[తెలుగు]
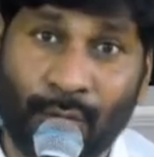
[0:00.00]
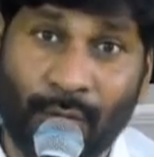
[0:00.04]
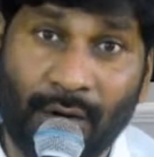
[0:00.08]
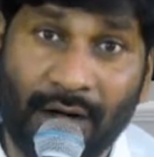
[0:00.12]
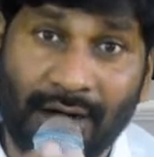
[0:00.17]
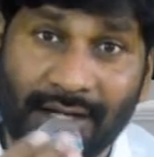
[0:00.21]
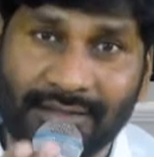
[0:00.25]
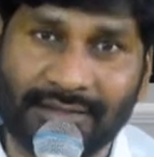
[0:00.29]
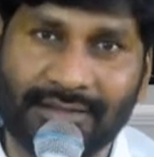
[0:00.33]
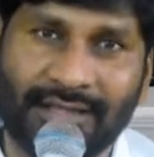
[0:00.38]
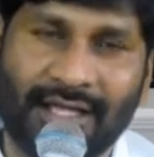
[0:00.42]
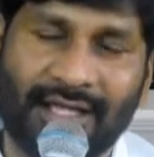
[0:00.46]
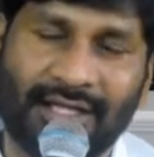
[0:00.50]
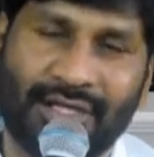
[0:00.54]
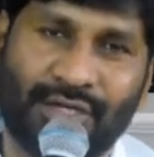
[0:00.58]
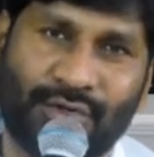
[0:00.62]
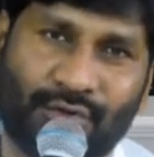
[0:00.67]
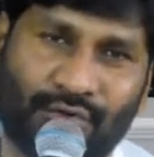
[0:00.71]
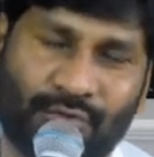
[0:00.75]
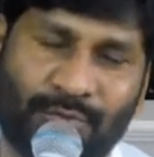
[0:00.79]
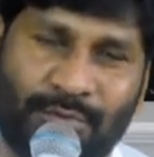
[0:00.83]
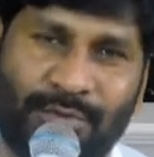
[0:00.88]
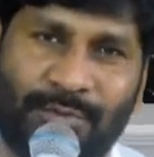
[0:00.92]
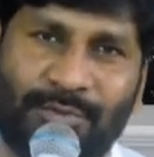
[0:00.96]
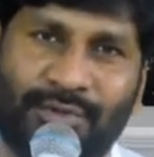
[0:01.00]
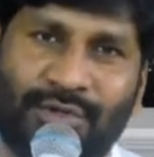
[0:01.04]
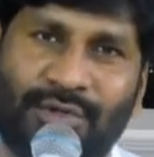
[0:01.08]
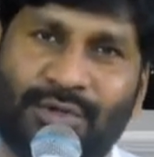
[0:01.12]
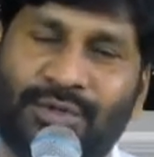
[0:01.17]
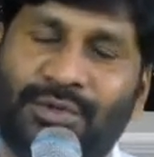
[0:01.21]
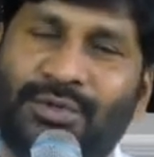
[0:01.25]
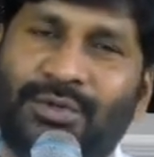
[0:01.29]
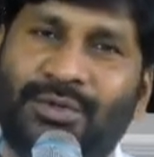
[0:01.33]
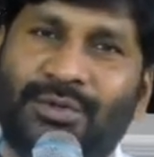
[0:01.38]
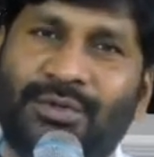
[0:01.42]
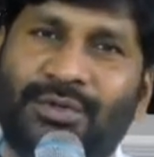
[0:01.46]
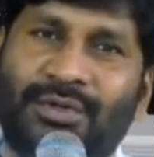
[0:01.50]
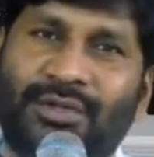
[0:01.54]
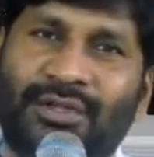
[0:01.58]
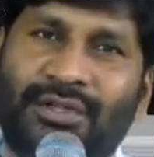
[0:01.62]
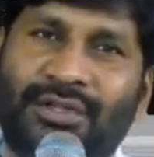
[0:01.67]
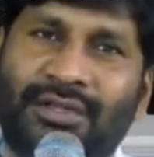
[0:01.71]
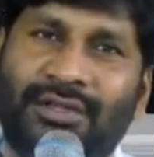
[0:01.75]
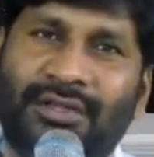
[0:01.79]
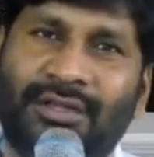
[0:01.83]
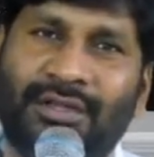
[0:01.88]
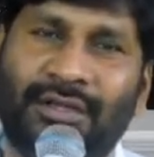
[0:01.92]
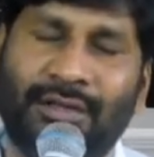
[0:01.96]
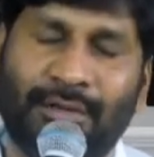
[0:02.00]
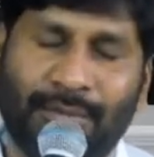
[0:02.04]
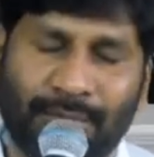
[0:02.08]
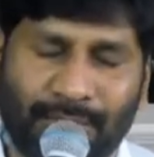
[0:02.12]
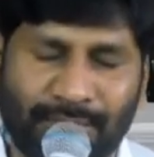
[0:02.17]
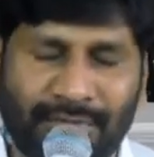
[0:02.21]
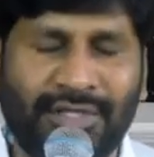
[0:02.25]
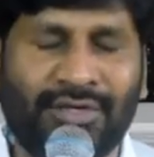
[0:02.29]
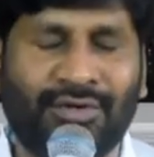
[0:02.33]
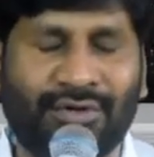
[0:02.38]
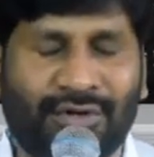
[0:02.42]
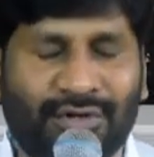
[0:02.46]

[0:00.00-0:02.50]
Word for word: వాగ్దాన రూపంలో మీ